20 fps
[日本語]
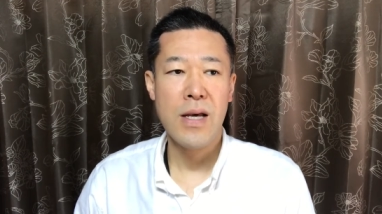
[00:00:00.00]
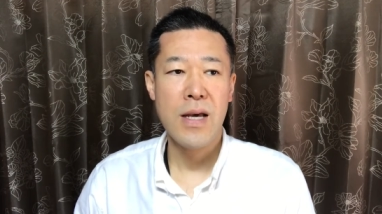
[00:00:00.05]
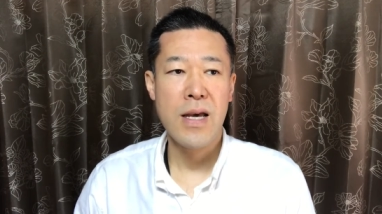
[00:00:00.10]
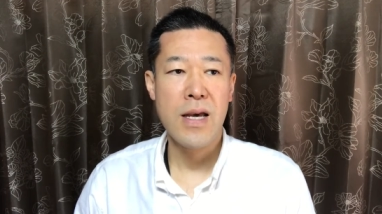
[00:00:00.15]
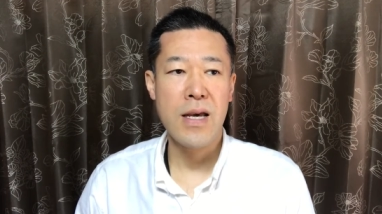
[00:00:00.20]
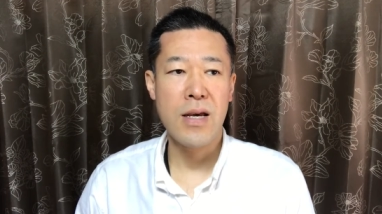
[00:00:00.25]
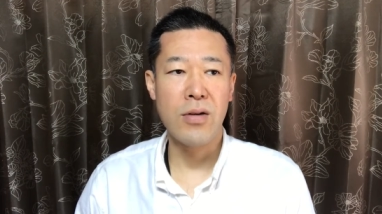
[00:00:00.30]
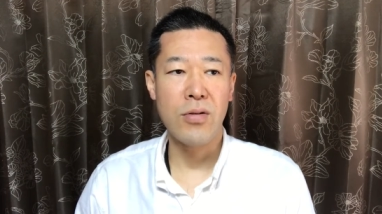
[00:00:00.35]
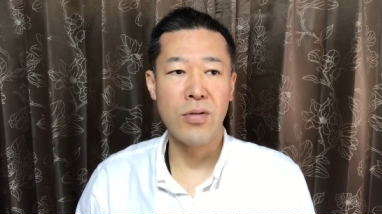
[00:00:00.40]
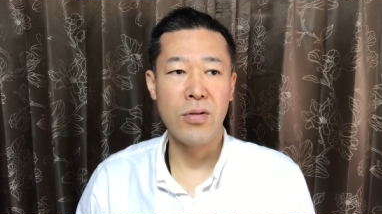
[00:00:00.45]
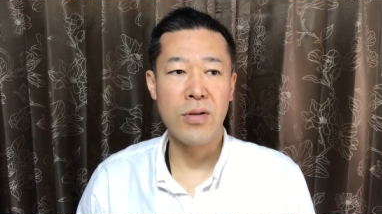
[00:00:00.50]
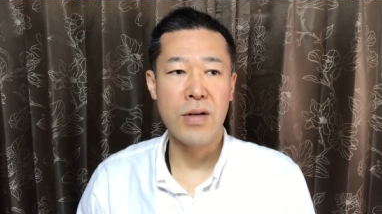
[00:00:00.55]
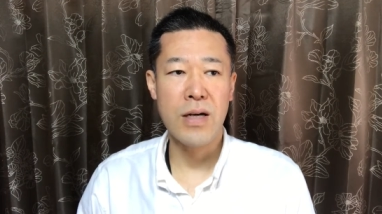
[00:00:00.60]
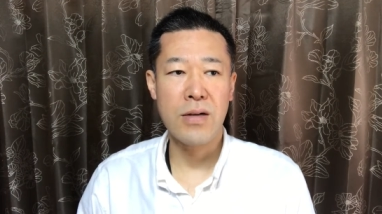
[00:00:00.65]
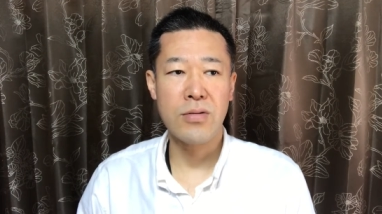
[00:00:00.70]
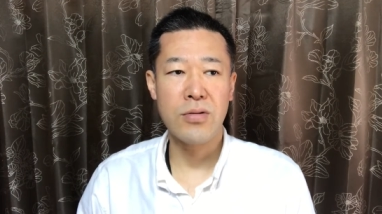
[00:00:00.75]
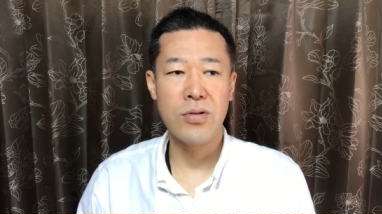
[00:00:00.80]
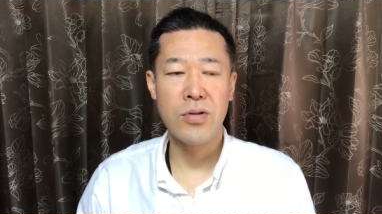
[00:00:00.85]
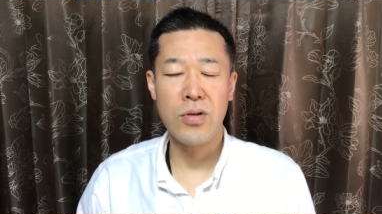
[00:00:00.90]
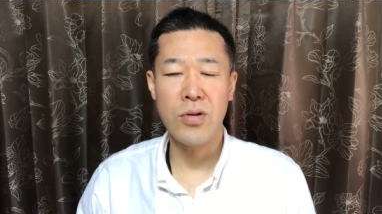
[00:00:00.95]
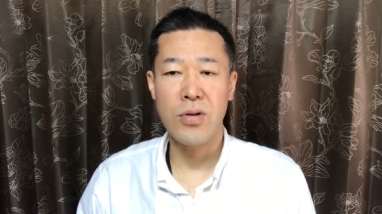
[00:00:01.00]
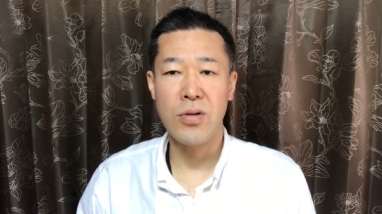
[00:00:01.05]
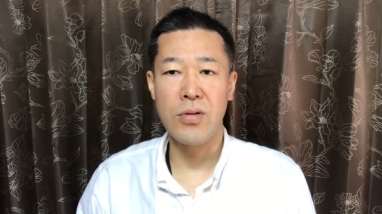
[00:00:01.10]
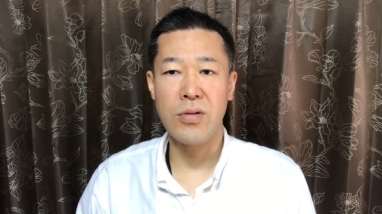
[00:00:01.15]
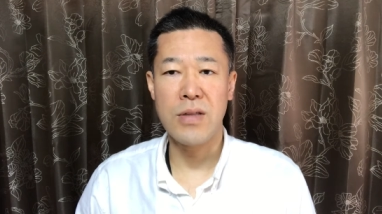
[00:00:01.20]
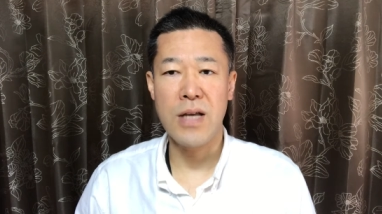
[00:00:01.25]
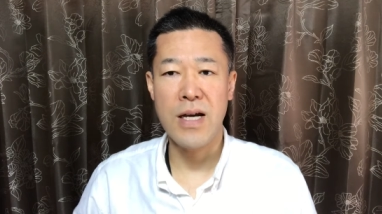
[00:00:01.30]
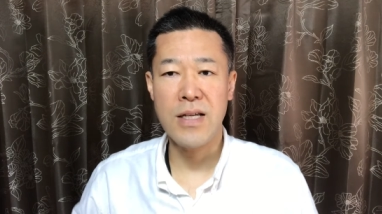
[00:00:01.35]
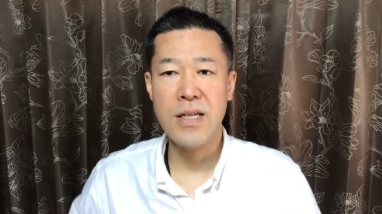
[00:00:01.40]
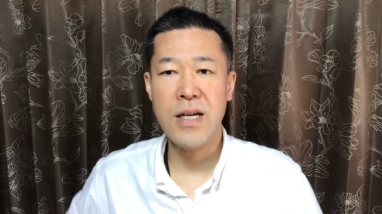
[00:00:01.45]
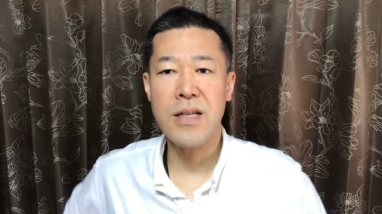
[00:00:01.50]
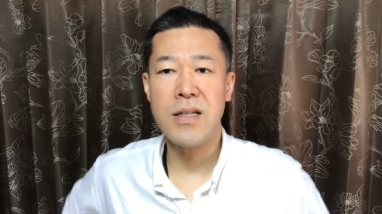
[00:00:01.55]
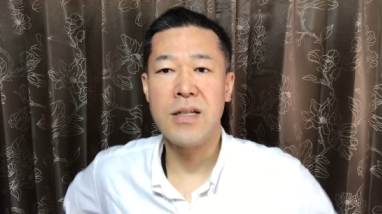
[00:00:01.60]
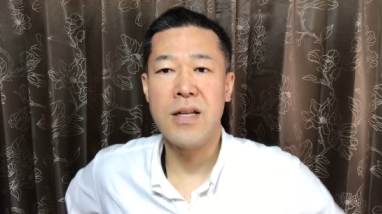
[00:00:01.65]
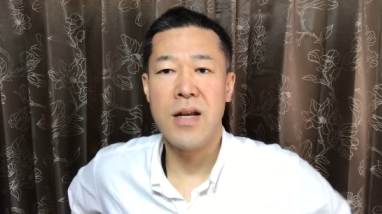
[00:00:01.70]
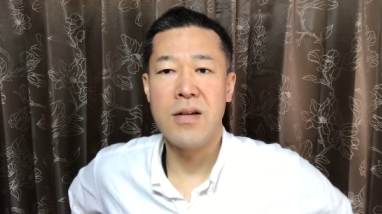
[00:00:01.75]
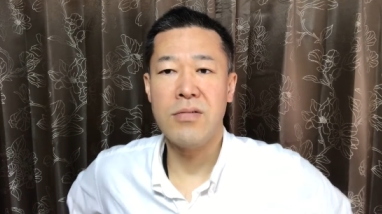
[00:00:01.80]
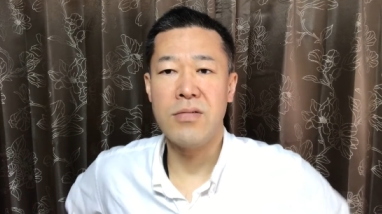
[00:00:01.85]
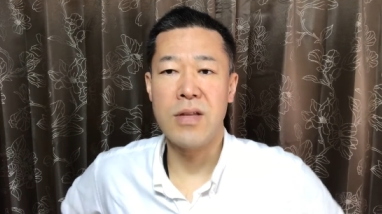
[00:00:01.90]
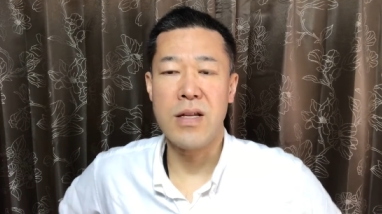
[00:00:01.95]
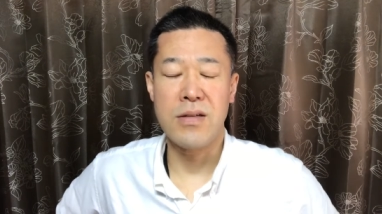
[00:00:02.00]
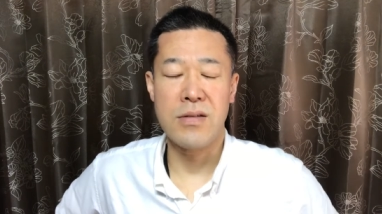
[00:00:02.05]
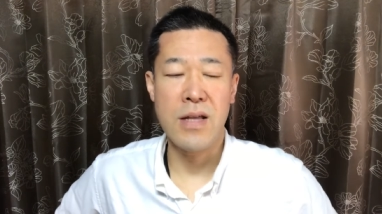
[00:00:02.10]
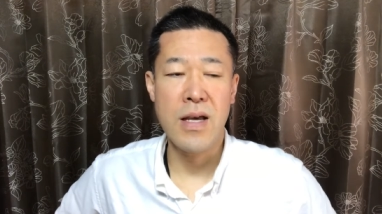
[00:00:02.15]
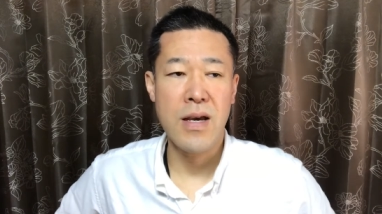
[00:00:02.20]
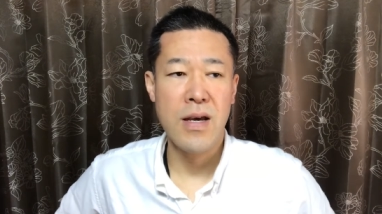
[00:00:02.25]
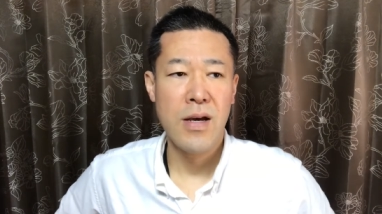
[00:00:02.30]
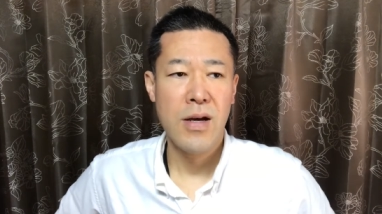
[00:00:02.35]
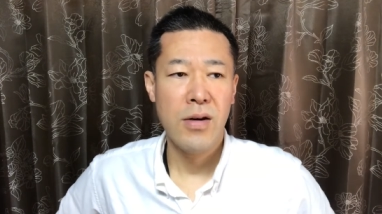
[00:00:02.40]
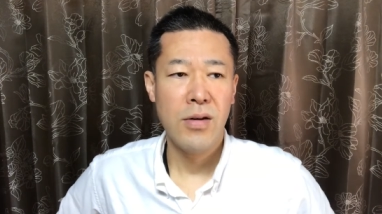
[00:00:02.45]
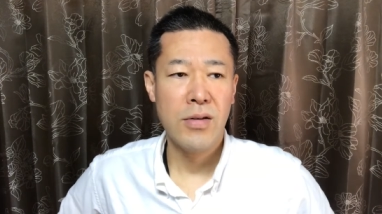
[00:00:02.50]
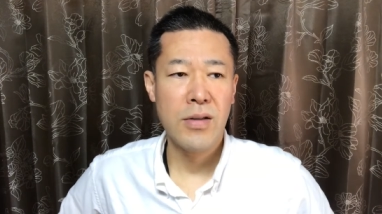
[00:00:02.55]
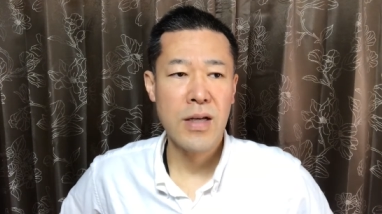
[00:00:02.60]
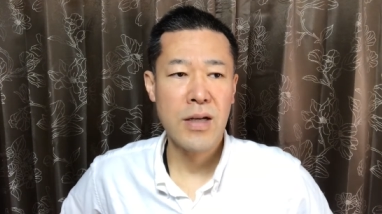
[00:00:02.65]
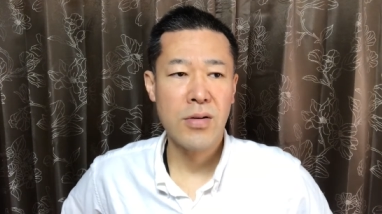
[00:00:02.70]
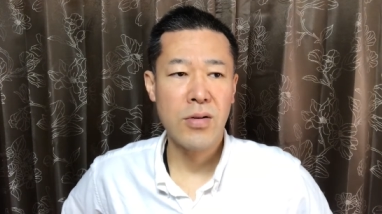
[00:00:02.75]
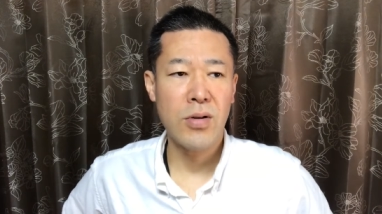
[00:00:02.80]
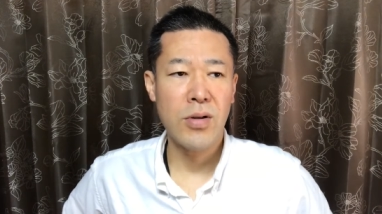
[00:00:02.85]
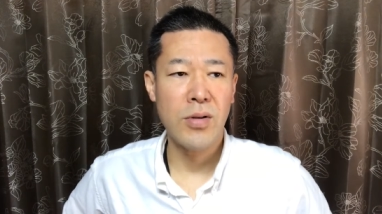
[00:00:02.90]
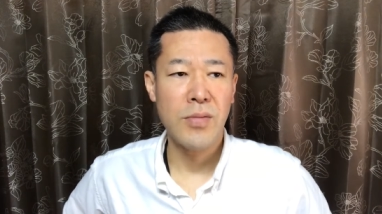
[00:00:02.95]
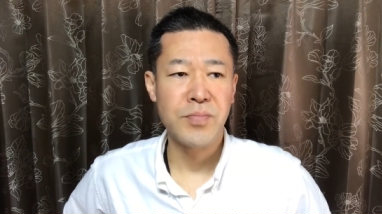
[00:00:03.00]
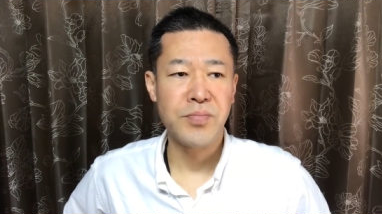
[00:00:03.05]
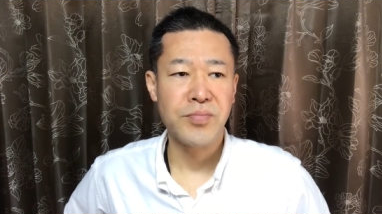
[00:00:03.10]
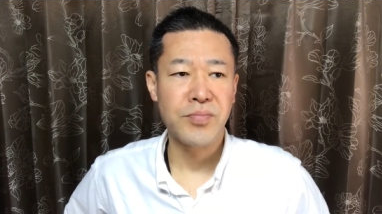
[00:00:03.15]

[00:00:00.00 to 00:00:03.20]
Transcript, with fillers: えー、ご予約状況って朝に入れるんですね。でこう